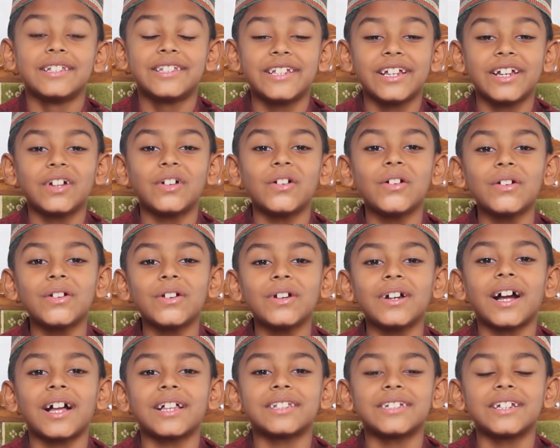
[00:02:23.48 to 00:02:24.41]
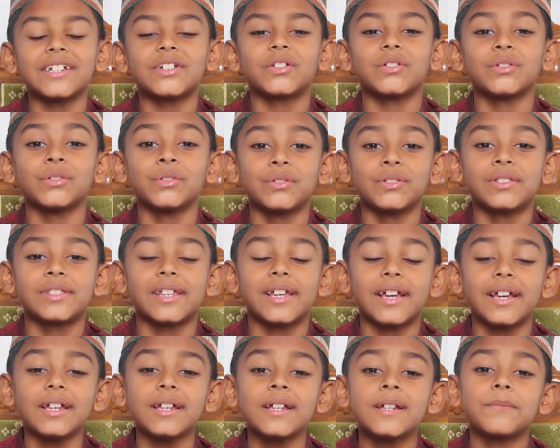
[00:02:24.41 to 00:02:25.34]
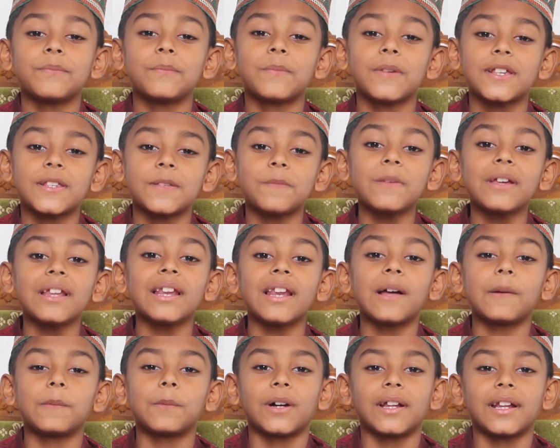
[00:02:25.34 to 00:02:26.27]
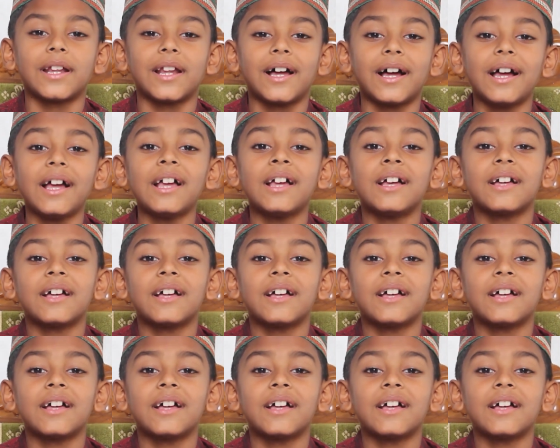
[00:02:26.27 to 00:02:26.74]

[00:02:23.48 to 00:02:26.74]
যে কোনো কাজের শুরুতে বিসমিল্লা বলা